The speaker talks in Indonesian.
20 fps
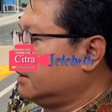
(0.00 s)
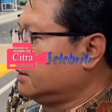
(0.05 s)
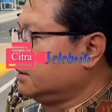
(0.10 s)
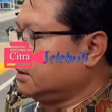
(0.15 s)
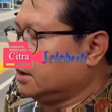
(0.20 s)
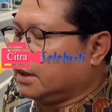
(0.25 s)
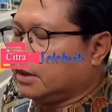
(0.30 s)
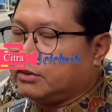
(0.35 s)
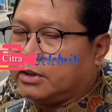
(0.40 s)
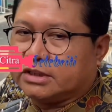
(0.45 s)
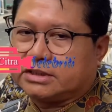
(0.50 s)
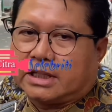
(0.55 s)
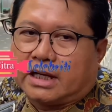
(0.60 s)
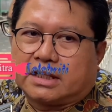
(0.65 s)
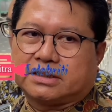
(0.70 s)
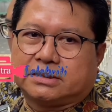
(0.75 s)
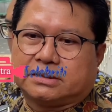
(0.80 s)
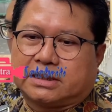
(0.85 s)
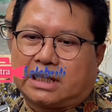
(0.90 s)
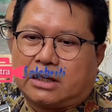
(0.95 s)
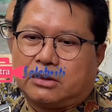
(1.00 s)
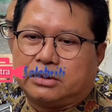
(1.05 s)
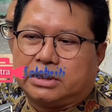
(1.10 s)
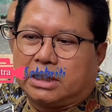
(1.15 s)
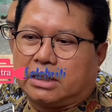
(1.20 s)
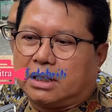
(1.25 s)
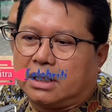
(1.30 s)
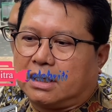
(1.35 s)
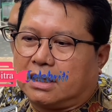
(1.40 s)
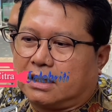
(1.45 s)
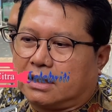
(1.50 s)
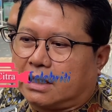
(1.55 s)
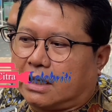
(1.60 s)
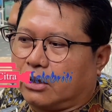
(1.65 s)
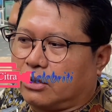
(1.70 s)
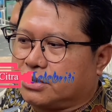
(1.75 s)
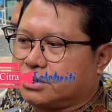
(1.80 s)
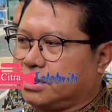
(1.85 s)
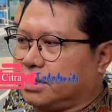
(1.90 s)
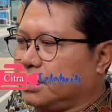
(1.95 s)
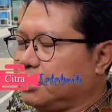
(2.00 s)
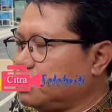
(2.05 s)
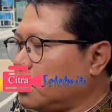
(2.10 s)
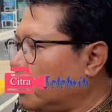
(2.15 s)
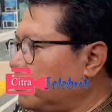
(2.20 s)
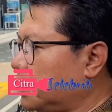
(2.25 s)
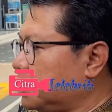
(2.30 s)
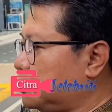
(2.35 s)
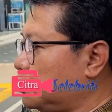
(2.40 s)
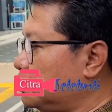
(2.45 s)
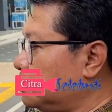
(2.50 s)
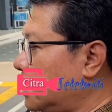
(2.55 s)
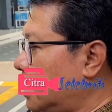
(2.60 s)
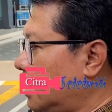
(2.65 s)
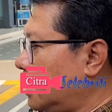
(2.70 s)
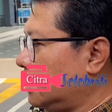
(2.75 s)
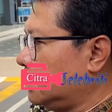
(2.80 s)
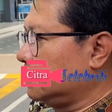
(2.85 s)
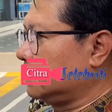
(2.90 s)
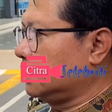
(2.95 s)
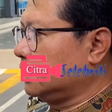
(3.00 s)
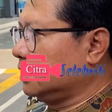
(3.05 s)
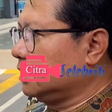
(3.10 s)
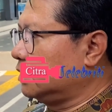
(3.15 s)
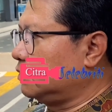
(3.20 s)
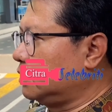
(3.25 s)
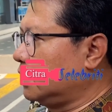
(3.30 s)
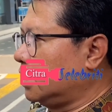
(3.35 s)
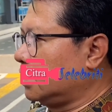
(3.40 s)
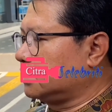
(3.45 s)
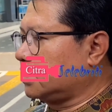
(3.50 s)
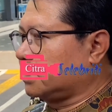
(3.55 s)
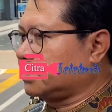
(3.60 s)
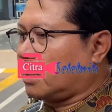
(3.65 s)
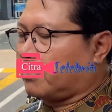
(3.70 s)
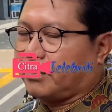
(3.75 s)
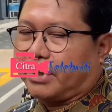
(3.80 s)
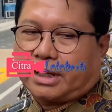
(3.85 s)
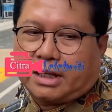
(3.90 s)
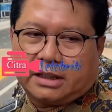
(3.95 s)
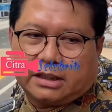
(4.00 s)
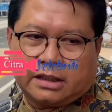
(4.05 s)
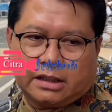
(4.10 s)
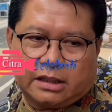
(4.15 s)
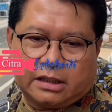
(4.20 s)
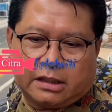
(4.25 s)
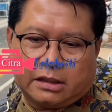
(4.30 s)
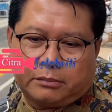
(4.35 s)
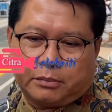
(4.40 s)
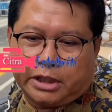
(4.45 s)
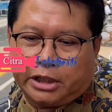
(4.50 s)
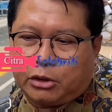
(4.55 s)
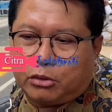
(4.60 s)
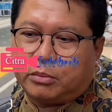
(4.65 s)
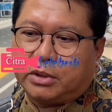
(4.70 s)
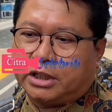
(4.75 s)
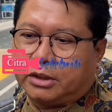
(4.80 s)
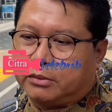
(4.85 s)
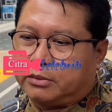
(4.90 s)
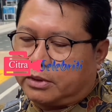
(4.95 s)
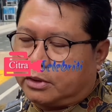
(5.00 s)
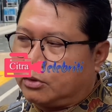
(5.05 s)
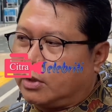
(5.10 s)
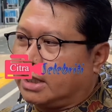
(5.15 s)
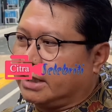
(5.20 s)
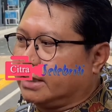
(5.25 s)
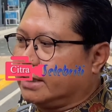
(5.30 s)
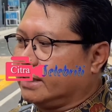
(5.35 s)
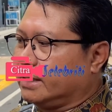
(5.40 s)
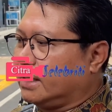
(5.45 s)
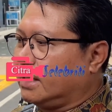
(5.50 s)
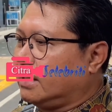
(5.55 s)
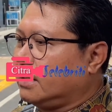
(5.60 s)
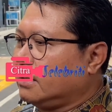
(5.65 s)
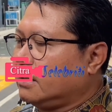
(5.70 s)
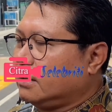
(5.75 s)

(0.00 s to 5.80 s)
jadi udah saya kasih tahu ya kalau kesini juga percuma jadinya udah saya sampaikan ke beliau-beliau berdua jadinya